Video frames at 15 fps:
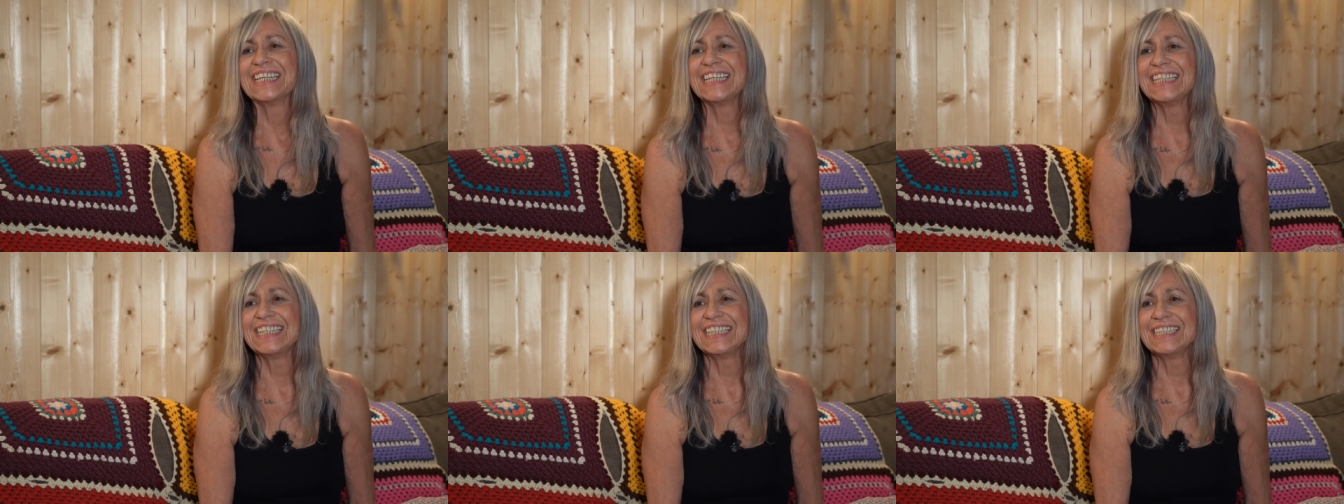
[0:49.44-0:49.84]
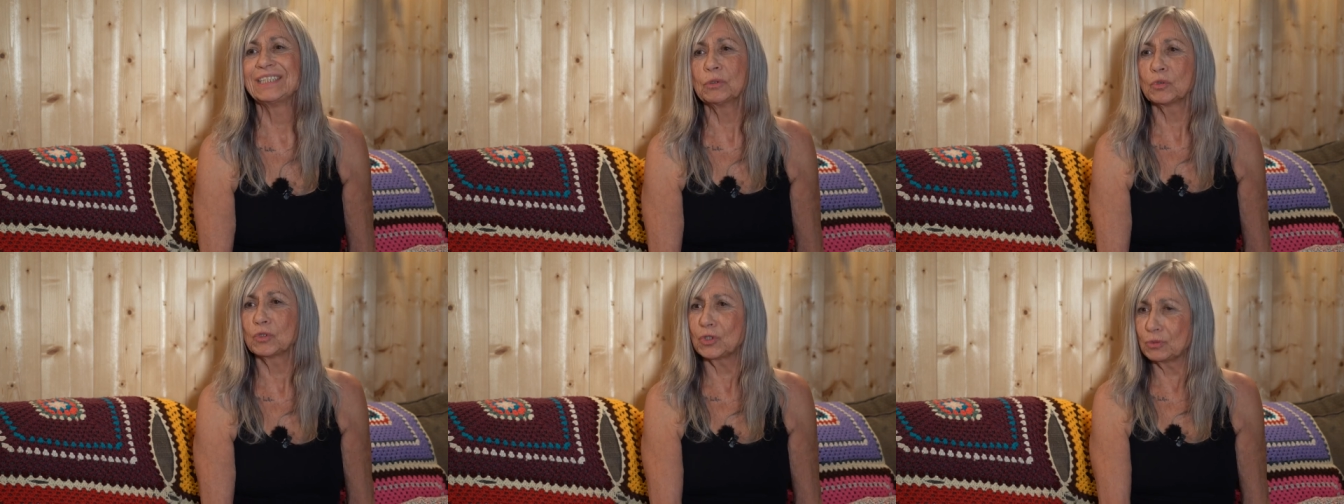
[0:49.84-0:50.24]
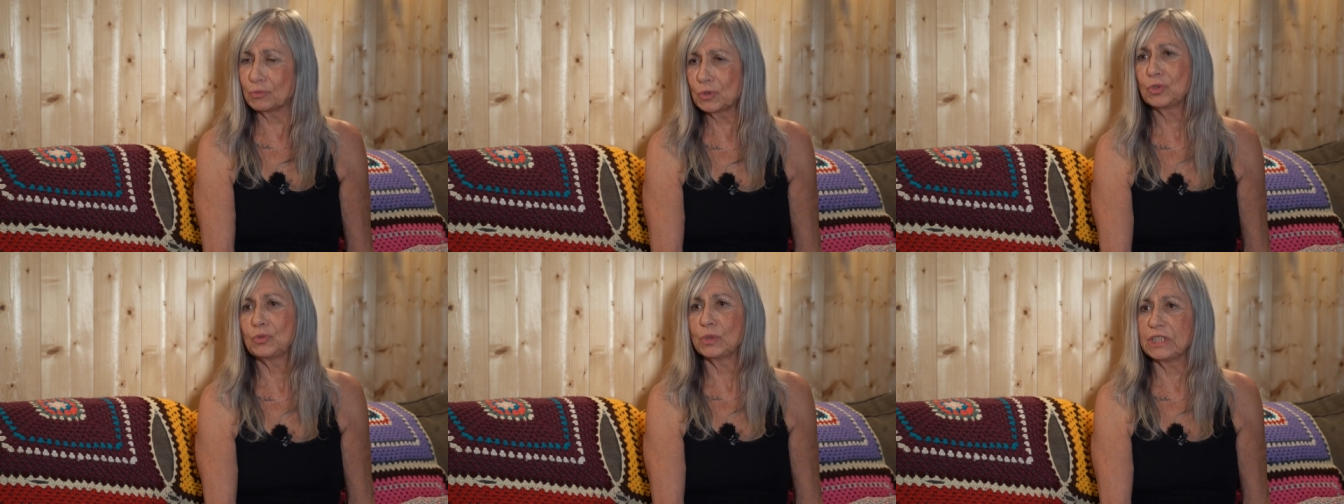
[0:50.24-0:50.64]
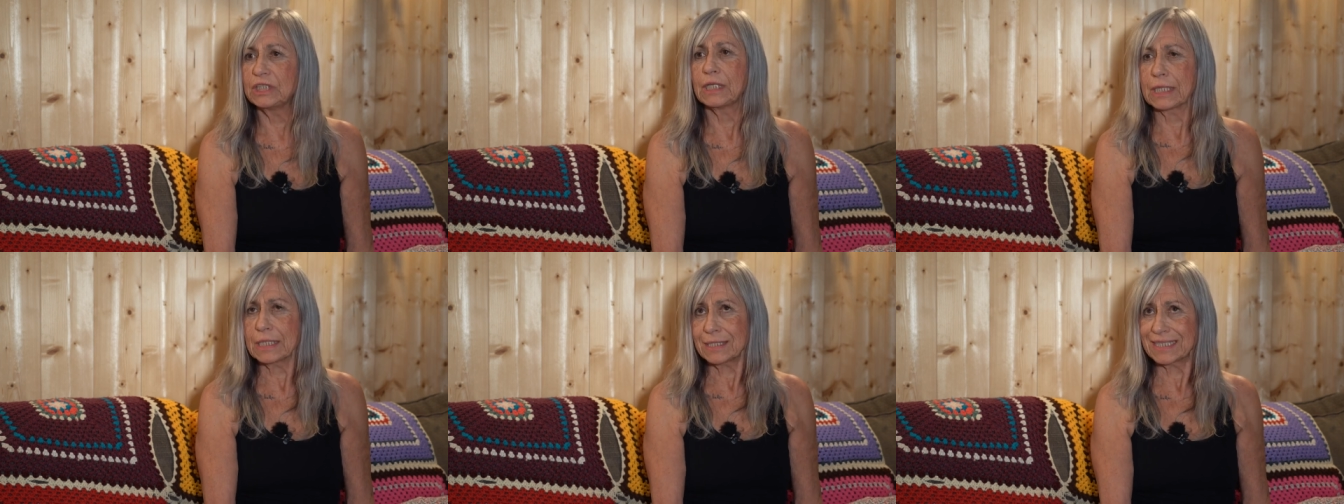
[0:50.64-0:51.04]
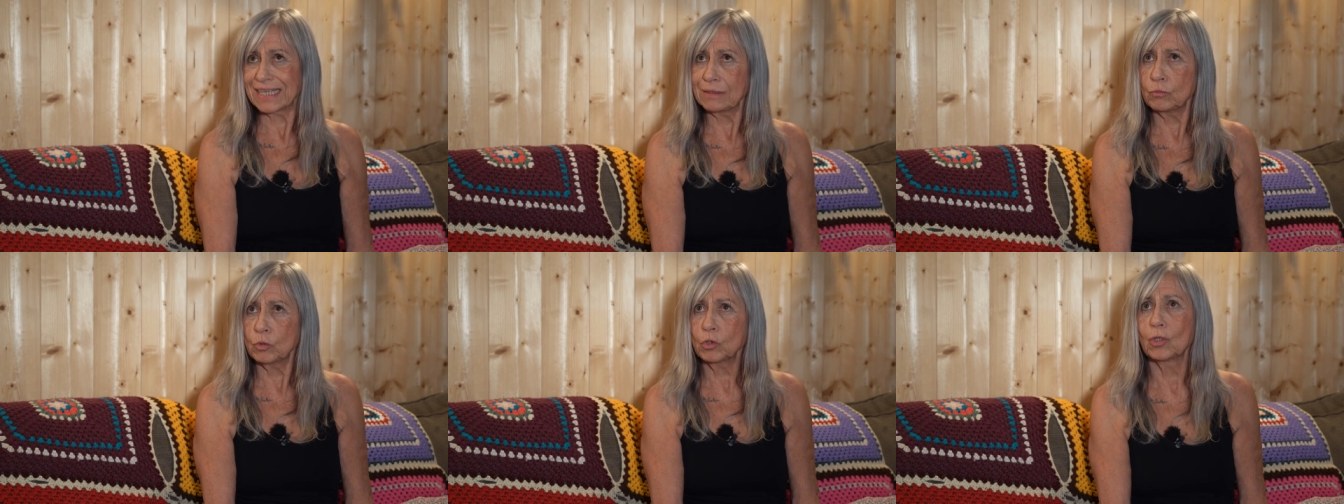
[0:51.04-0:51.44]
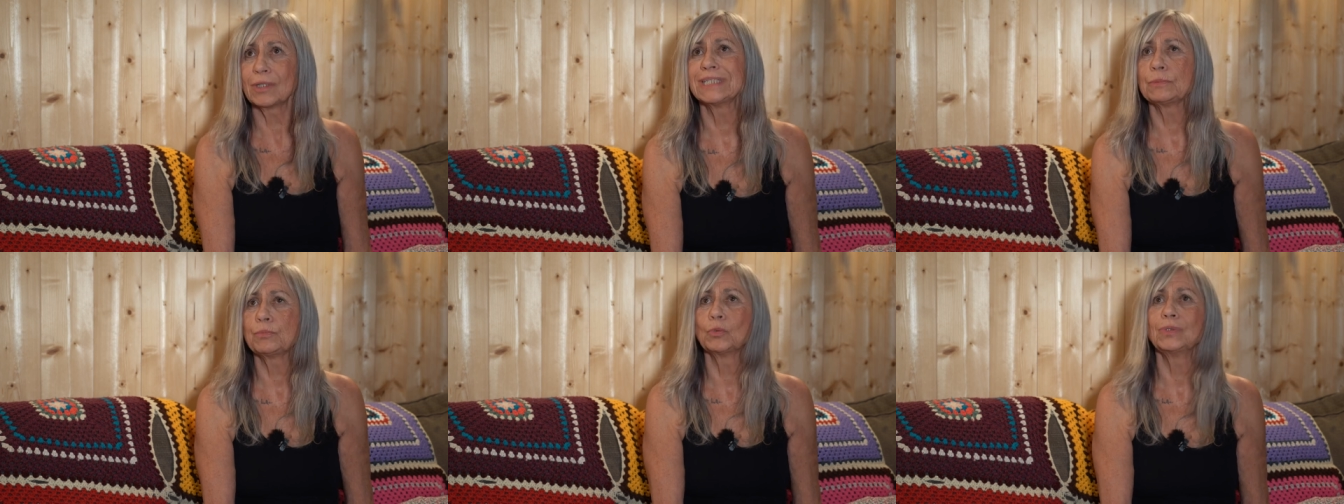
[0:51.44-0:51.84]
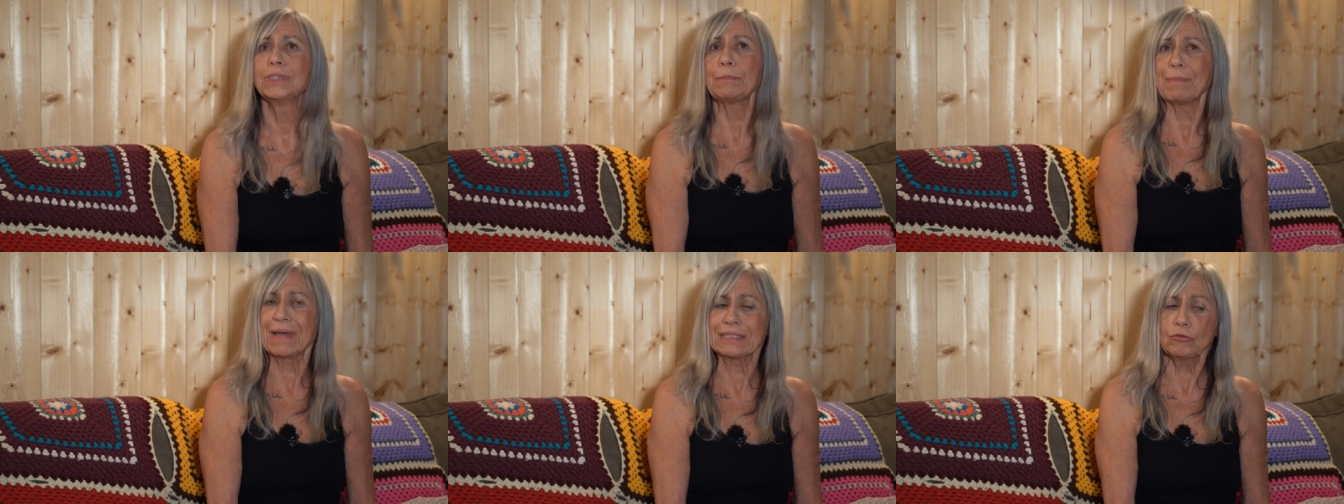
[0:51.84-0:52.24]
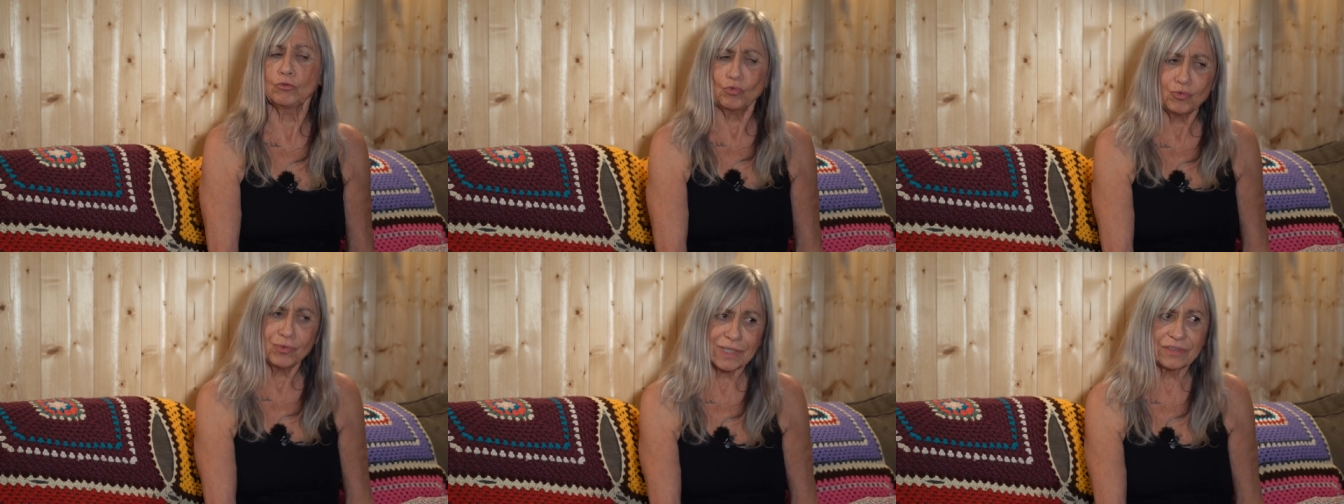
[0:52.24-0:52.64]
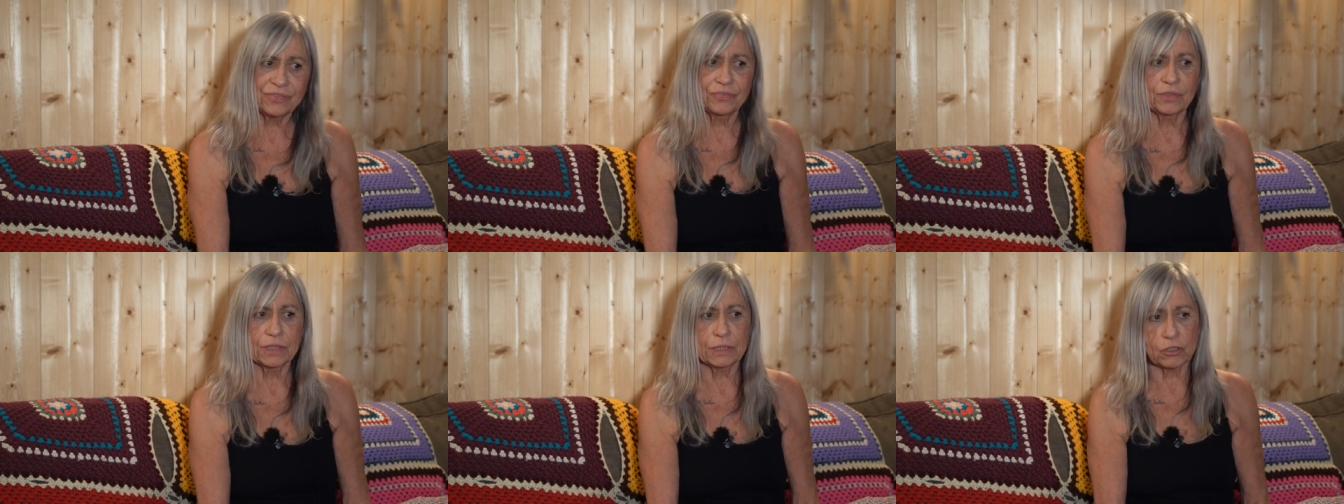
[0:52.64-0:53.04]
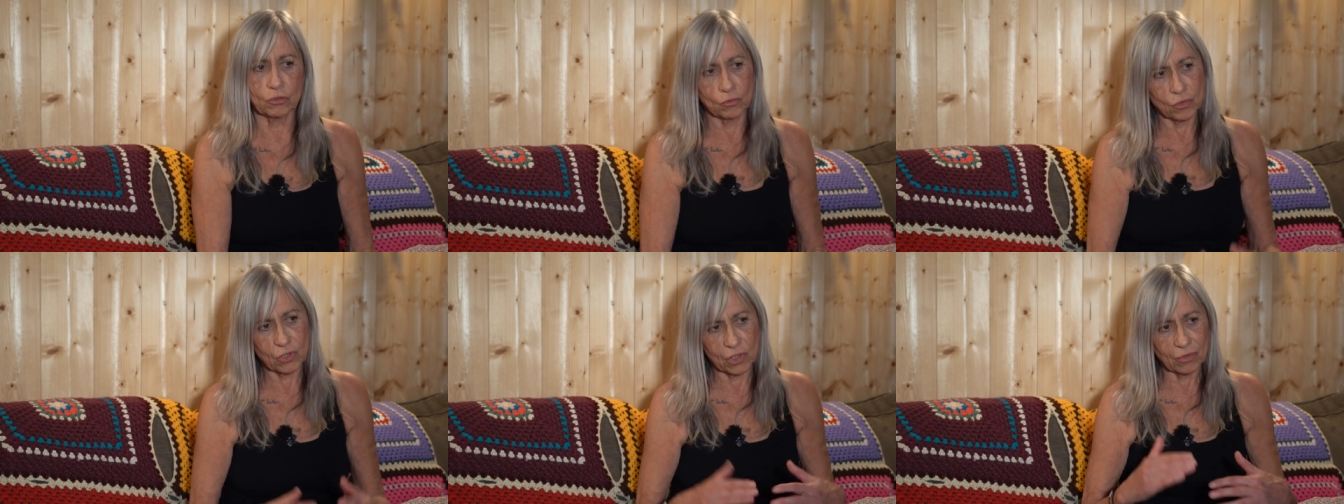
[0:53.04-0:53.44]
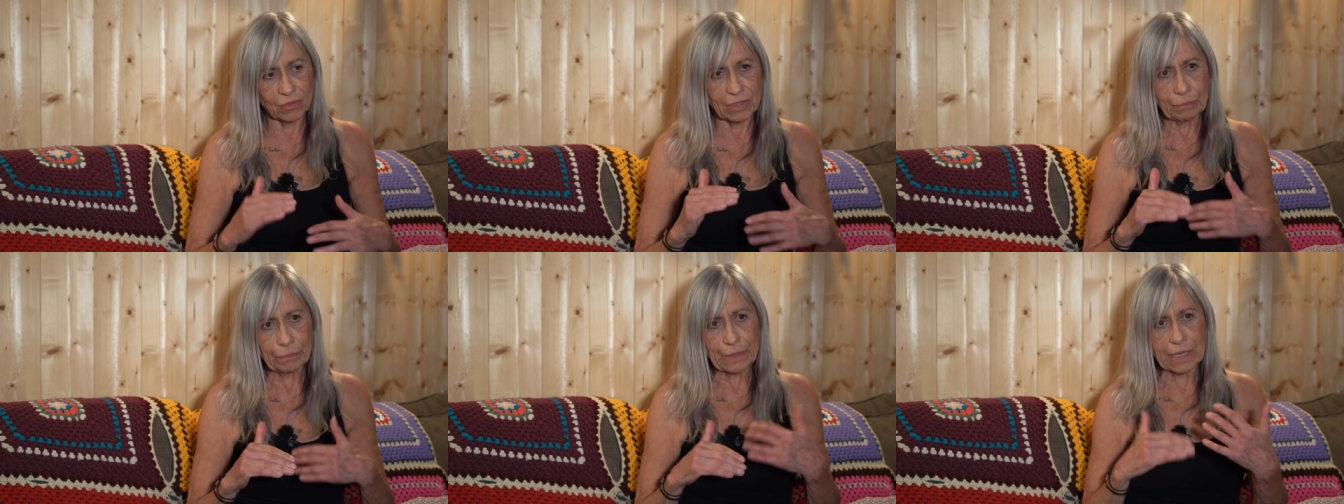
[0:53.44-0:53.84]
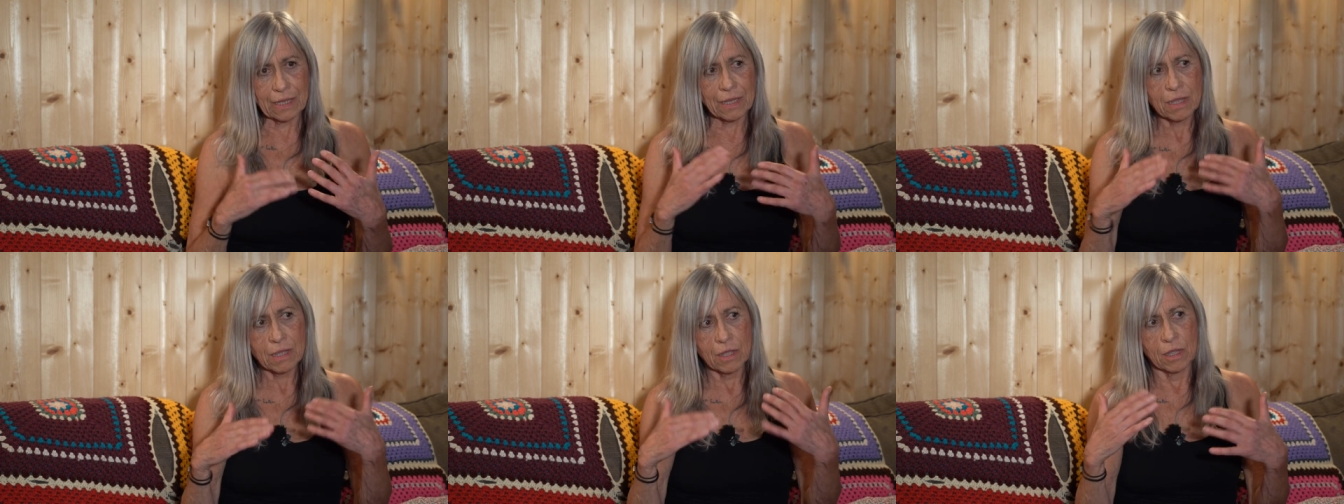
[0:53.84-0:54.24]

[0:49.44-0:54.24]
Et donc je me suis dit, et ça ne me correspondait pas tout à fait, je ne sentais pas